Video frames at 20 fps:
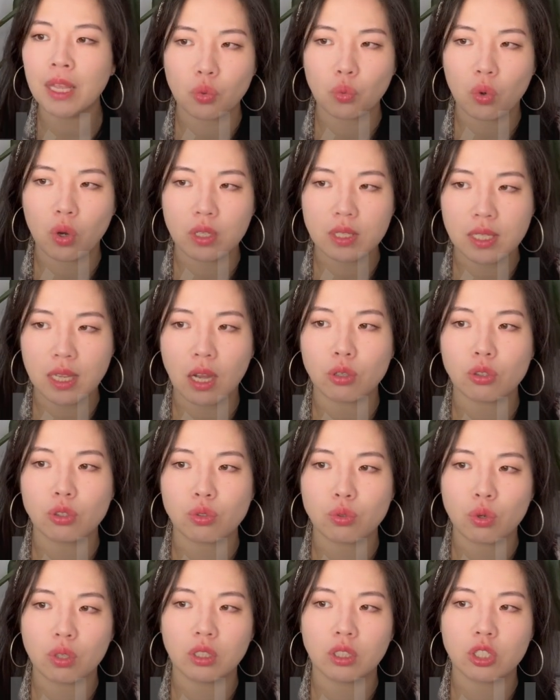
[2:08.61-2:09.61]
我想
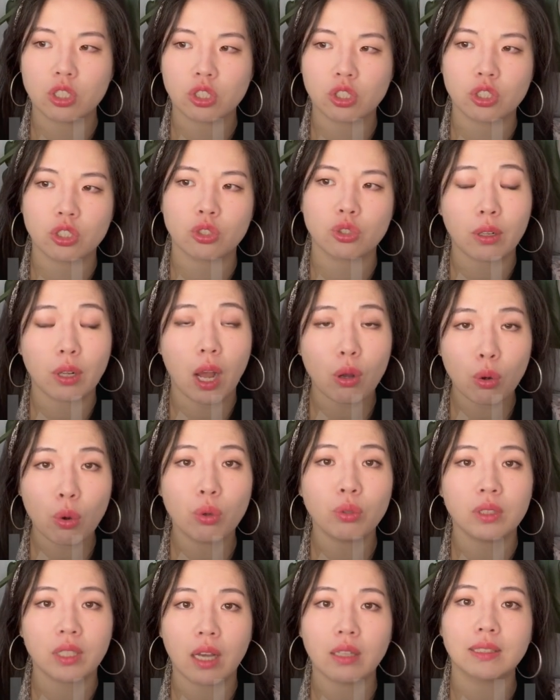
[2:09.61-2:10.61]
说的是，就高
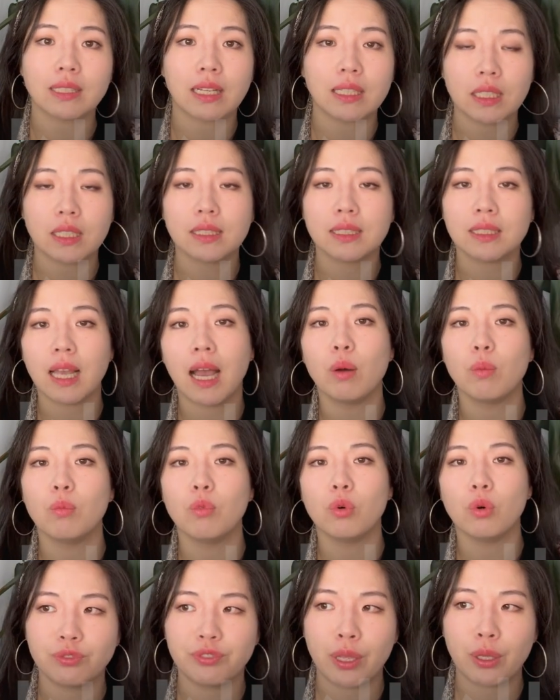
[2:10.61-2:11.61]
空跳伞这个项
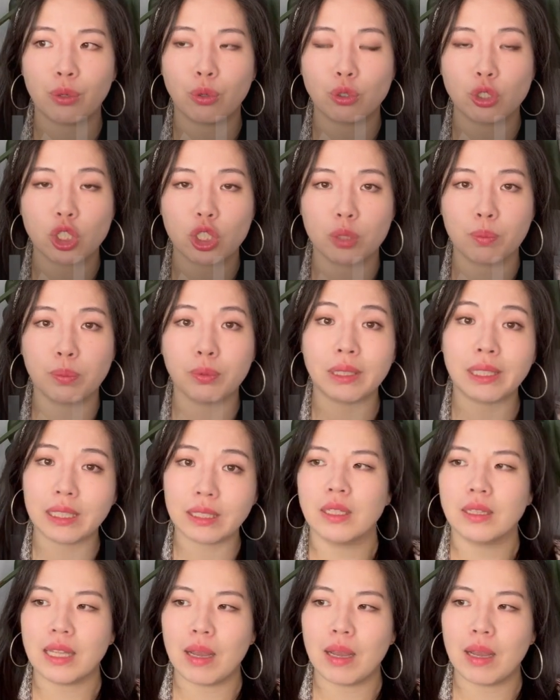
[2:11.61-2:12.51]
目，费用是不低的。